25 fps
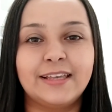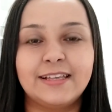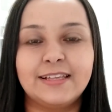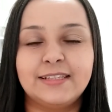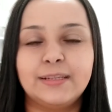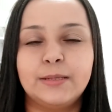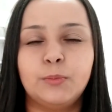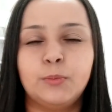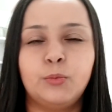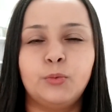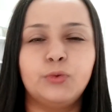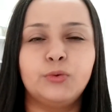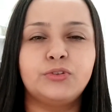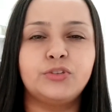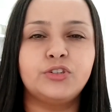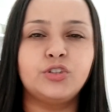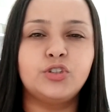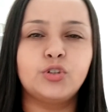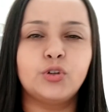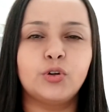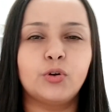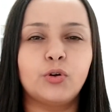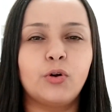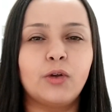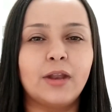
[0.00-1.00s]
Que é esse mousse
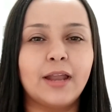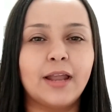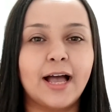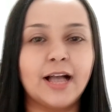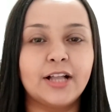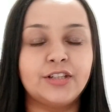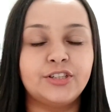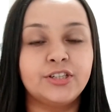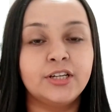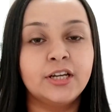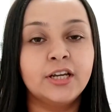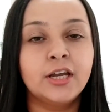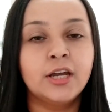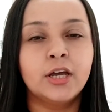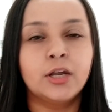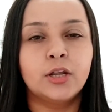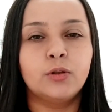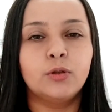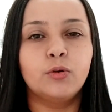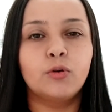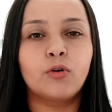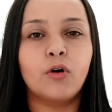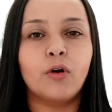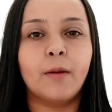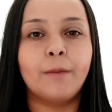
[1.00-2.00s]
de chocolate
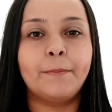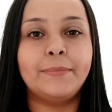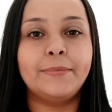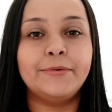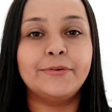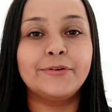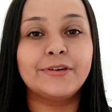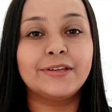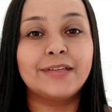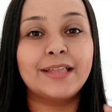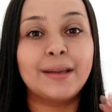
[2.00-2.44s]
no copinho,